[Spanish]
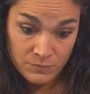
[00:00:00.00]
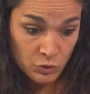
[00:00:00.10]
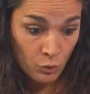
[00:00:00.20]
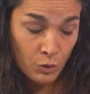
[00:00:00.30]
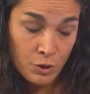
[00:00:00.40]

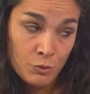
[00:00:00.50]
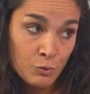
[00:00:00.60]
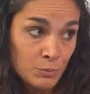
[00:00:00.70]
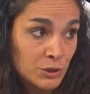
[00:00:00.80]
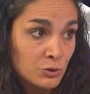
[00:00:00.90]
todo de
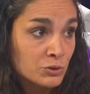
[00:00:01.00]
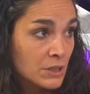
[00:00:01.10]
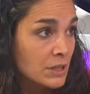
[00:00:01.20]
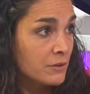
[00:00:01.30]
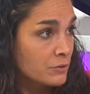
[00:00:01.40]
documentos
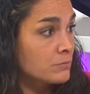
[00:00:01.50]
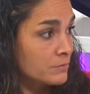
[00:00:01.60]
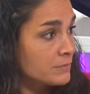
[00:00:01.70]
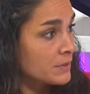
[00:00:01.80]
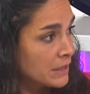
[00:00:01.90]
que, claro,
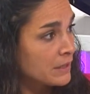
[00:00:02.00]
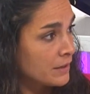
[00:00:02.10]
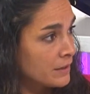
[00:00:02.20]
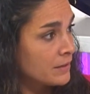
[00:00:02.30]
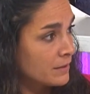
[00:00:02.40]

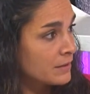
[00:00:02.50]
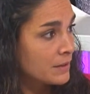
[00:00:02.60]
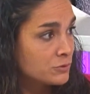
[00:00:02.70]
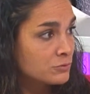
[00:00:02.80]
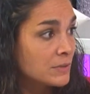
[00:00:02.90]
que,
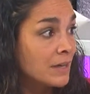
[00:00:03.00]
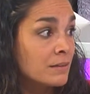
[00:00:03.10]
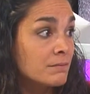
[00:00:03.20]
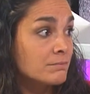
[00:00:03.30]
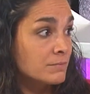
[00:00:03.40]
que es un
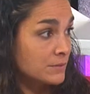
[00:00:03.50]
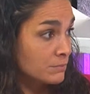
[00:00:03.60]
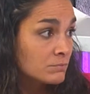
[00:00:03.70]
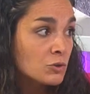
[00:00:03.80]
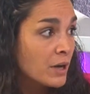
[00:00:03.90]

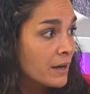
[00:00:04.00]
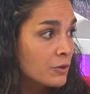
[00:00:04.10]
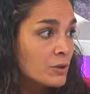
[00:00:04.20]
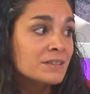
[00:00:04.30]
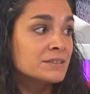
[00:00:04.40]

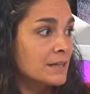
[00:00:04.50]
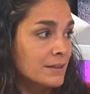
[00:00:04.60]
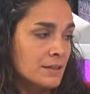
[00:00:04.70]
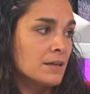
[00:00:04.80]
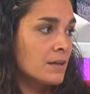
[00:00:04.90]
horario extra
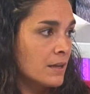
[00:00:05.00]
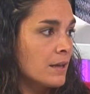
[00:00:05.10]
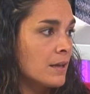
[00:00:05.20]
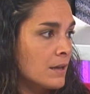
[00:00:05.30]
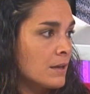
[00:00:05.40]
que tienen
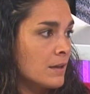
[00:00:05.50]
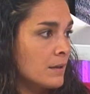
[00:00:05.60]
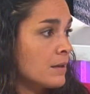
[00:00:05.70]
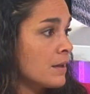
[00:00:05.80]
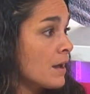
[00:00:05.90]

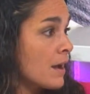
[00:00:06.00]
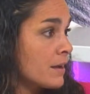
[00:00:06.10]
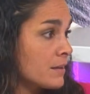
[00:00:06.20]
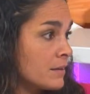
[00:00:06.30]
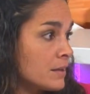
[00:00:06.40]
que
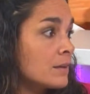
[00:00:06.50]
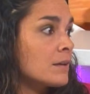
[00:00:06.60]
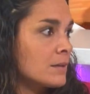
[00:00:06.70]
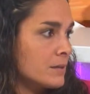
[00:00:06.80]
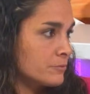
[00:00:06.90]
añadir,
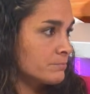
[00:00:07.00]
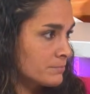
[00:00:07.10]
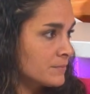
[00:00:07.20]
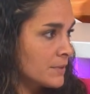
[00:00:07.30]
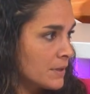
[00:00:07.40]
que, claro,
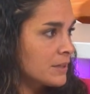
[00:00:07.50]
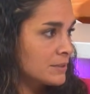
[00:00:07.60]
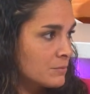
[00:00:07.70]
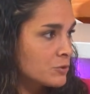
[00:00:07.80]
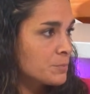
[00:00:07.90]

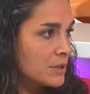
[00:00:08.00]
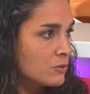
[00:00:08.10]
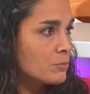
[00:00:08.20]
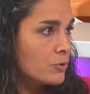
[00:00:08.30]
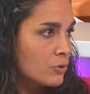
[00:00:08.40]
estamos
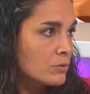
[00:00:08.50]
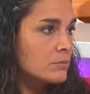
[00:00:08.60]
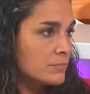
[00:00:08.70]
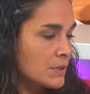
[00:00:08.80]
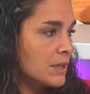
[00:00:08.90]
pidiendo un
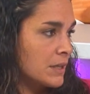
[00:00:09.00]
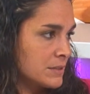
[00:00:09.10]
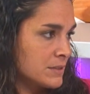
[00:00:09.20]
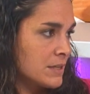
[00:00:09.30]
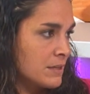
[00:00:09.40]
poco
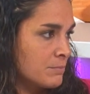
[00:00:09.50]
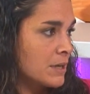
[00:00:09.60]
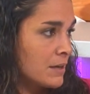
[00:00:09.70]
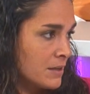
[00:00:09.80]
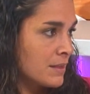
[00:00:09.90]
que se
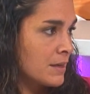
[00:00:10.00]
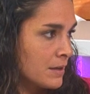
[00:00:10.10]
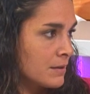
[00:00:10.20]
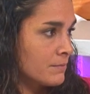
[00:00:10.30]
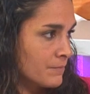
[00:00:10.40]

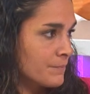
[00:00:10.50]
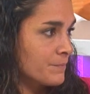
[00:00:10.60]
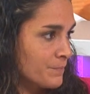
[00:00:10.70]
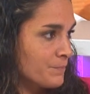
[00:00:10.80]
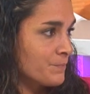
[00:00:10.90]
paralice.
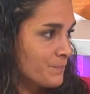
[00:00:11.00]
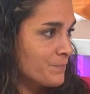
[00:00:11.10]
Bueno,